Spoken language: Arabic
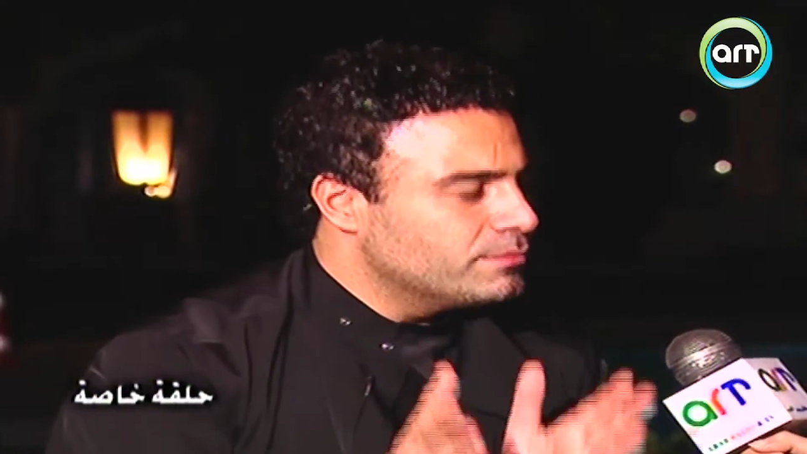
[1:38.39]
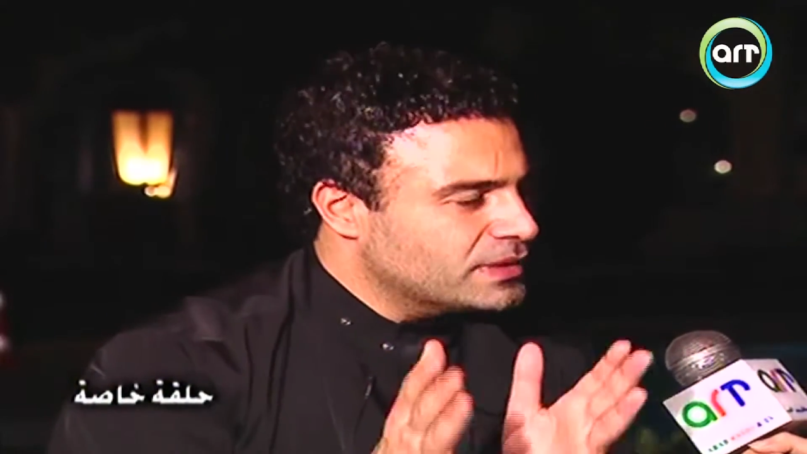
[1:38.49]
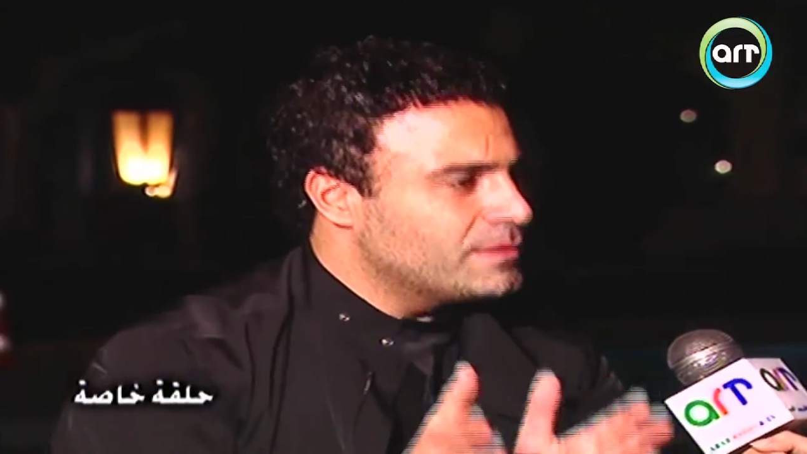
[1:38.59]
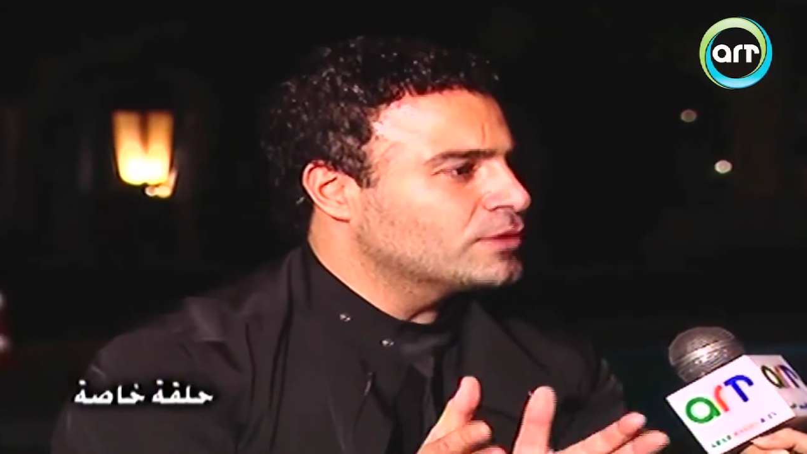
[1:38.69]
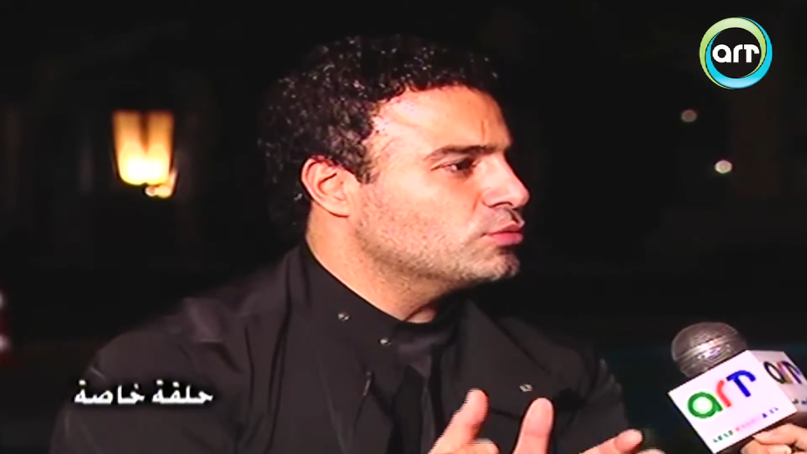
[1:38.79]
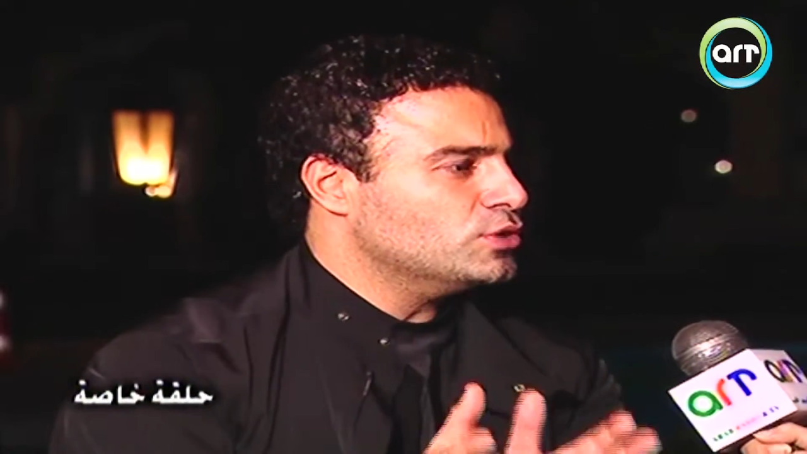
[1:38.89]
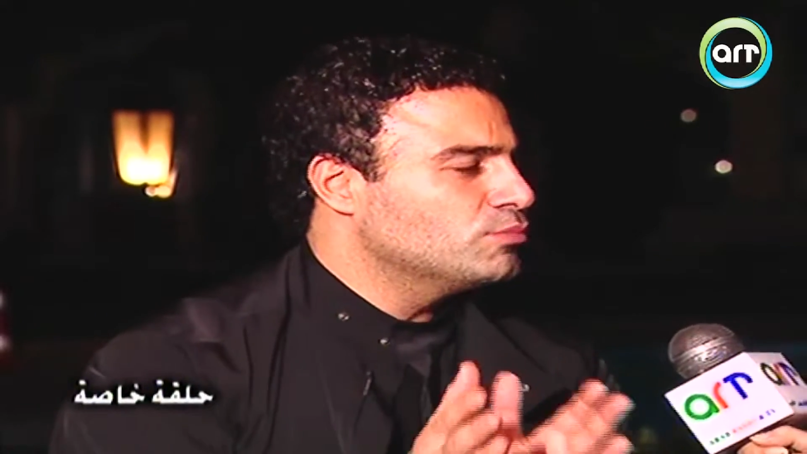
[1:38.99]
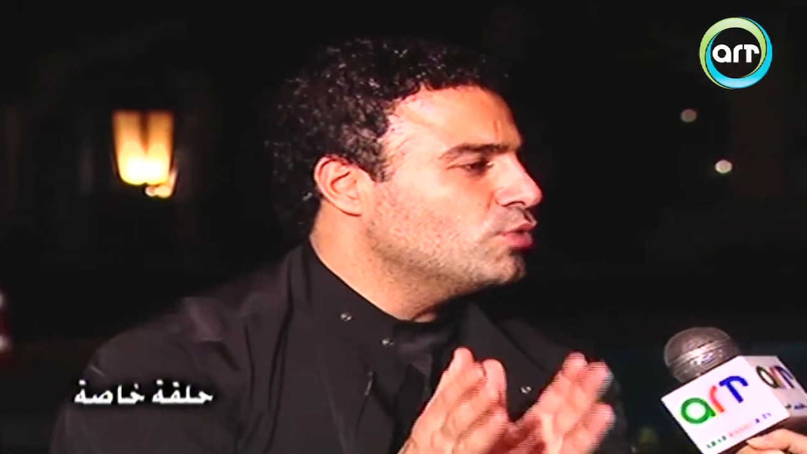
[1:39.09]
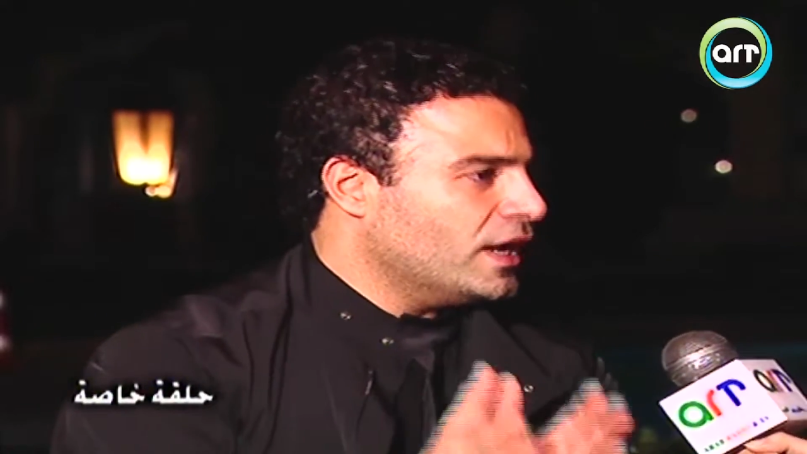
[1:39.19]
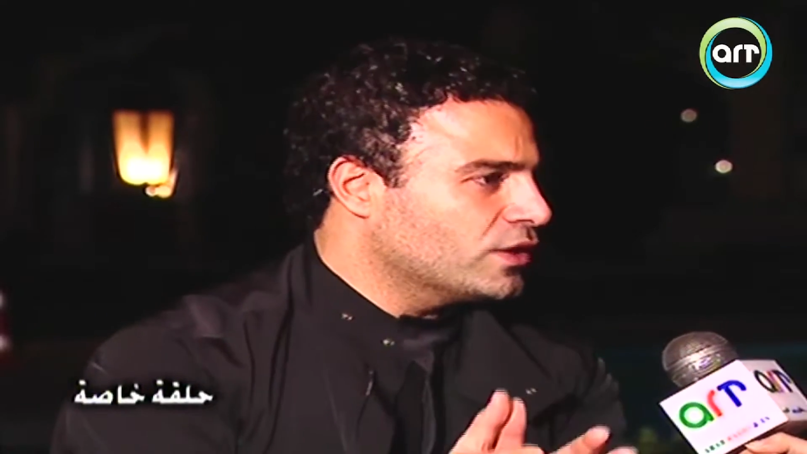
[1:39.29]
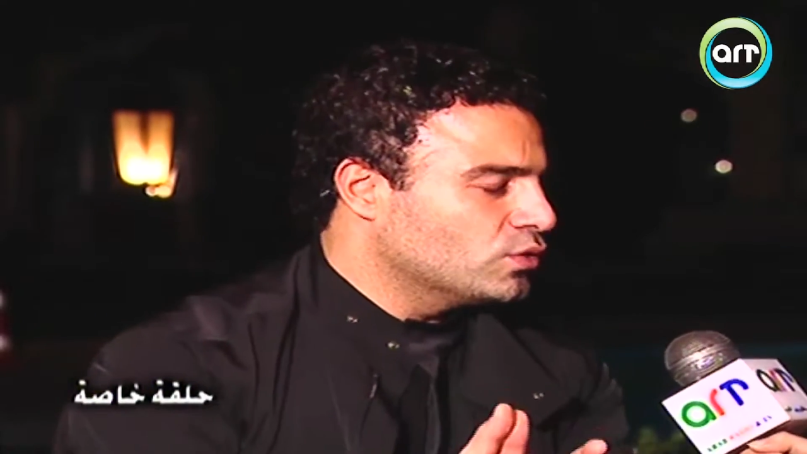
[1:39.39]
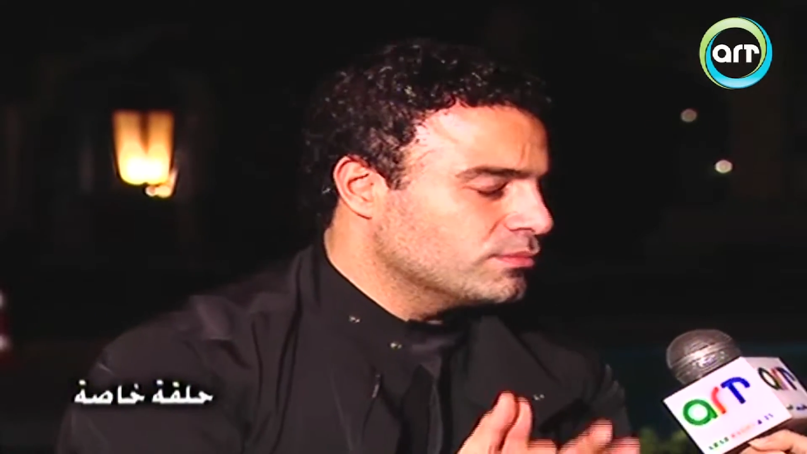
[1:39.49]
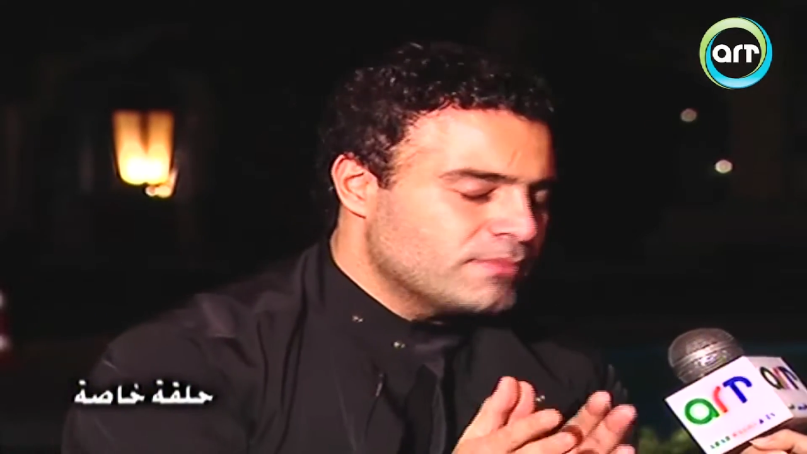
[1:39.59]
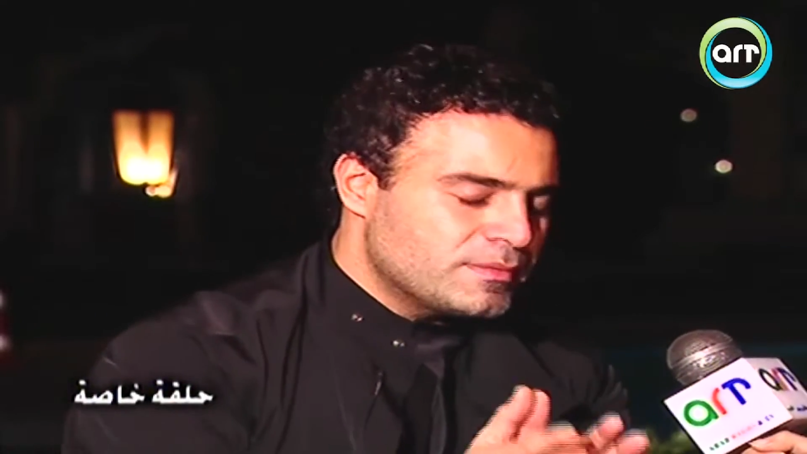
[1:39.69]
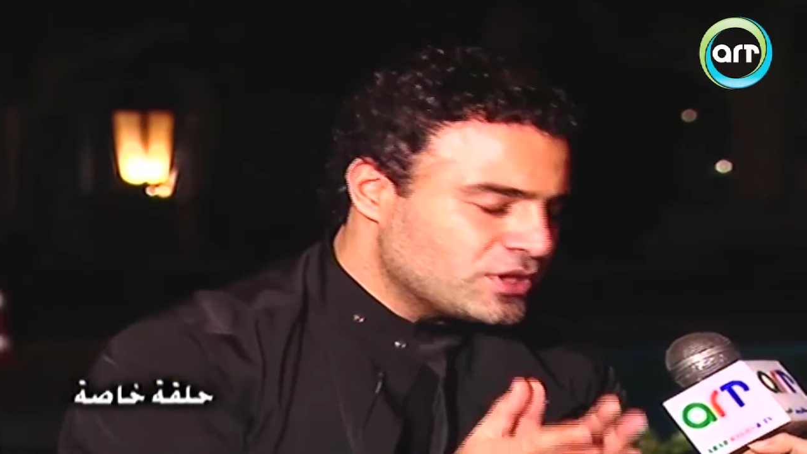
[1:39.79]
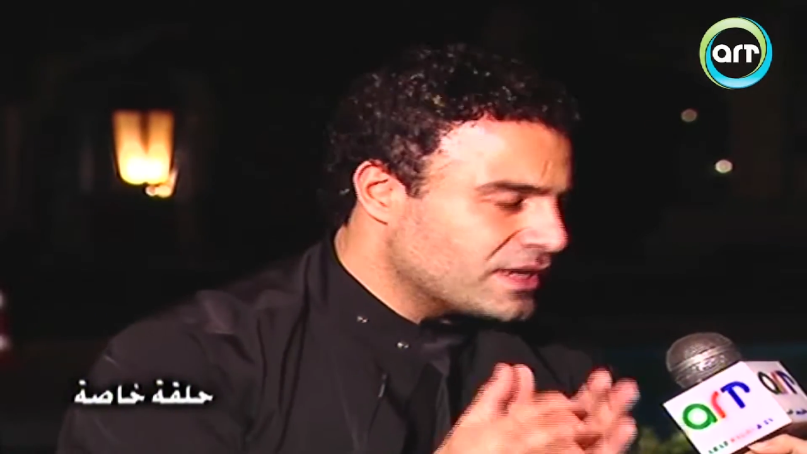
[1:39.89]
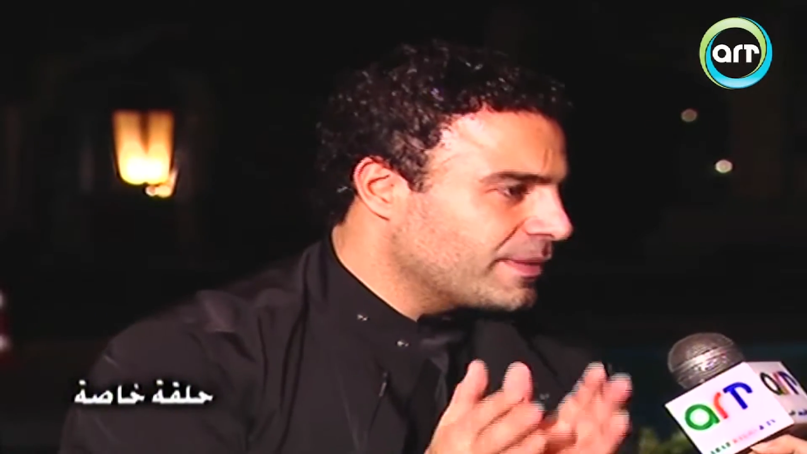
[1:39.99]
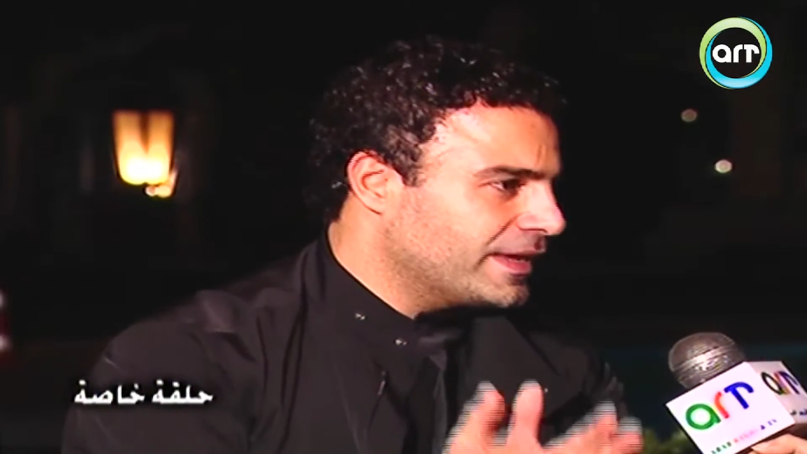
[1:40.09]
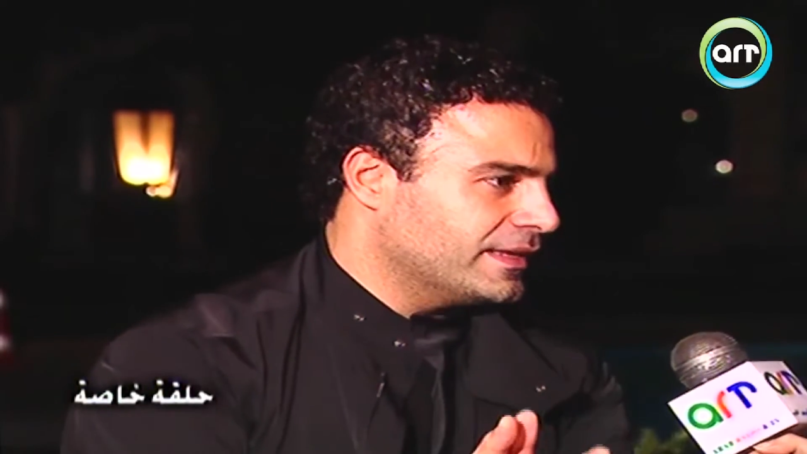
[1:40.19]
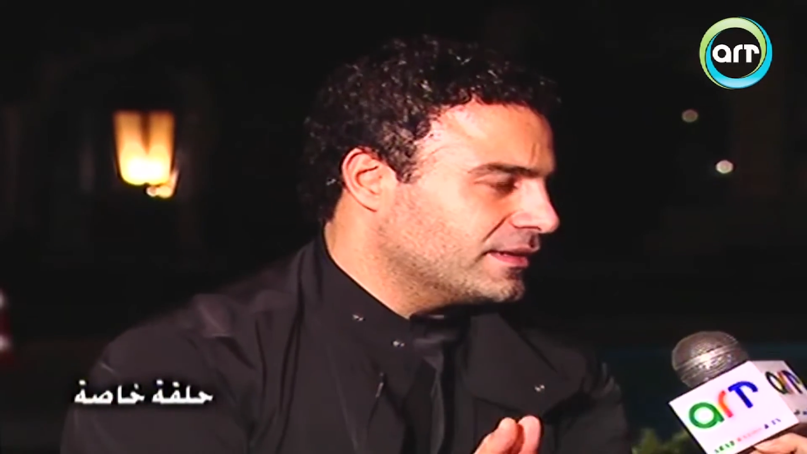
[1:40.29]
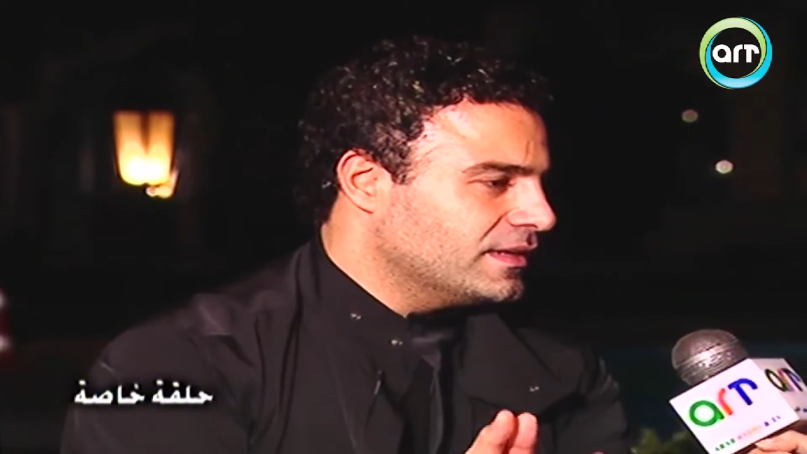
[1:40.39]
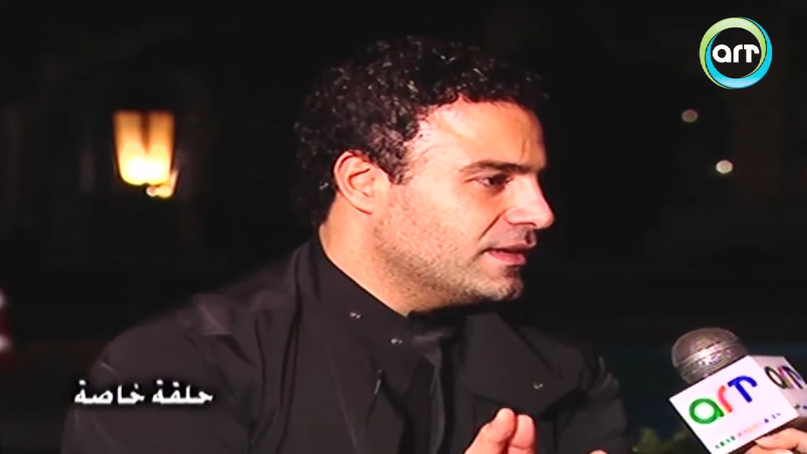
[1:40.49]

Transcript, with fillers: مثل ما انتم بتحبوه حيكون ما بجرب غير